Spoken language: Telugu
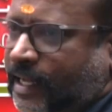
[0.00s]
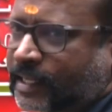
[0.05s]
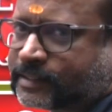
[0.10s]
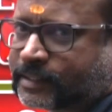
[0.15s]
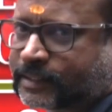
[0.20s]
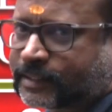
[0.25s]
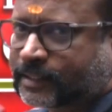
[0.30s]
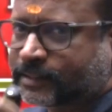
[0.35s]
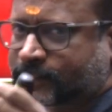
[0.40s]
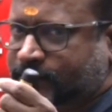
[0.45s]
క్లాస్
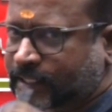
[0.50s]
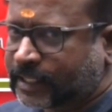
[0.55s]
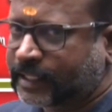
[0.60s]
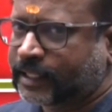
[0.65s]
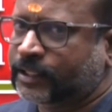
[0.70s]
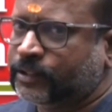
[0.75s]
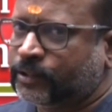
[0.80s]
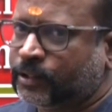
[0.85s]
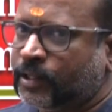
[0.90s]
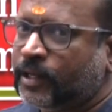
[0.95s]
అయితే
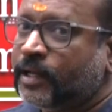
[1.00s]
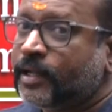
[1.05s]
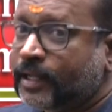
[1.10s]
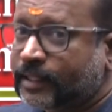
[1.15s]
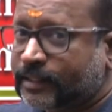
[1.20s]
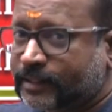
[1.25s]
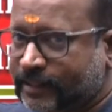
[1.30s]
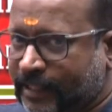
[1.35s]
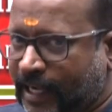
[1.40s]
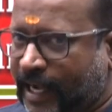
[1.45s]
జరిగిందో
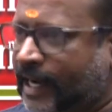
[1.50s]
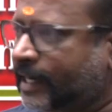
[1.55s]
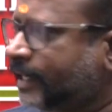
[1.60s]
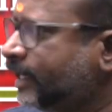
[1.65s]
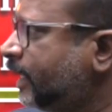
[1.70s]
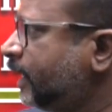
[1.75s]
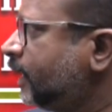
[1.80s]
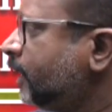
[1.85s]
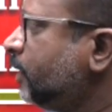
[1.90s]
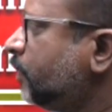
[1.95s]

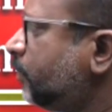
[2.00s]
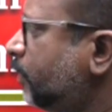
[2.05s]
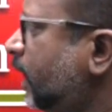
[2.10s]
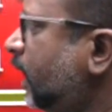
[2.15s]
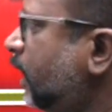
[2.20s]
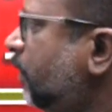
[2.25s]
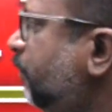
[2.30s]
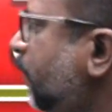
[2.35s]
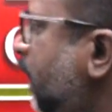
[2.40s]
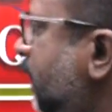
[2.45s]
దాన్ని
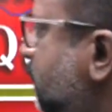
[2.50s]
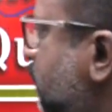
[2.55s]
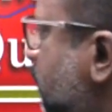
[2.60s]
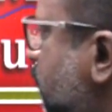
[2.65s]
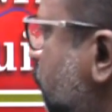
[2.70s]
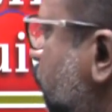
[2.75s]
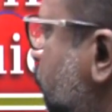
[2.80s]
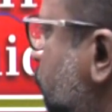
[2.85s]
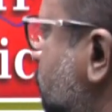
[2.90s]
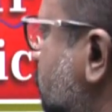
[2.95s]
మళ్ళీ ఫైవ్
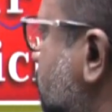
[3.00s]
థర్టీ టు